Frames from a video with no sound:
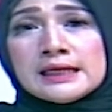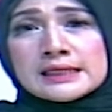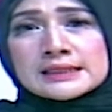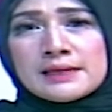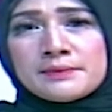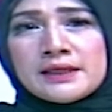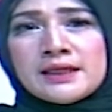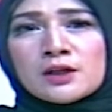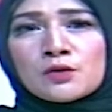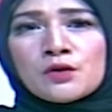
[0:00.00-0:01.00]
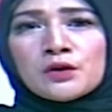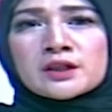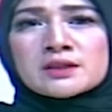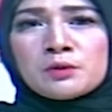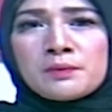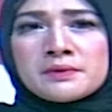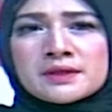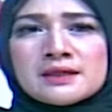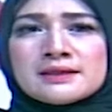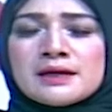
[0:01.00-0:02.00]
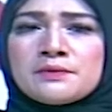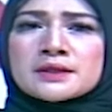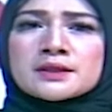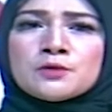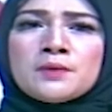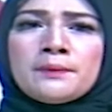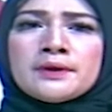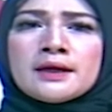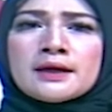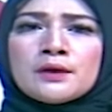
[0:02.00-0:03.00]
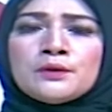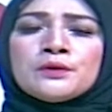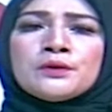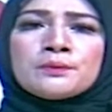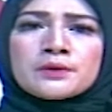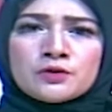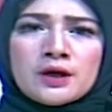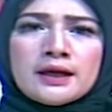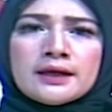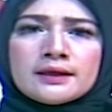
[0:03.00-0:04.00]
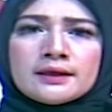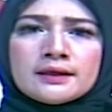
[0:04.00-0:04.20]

Selama ini ruko tersebut pemirsa disewa sejumlah pedagang untuk berjualan.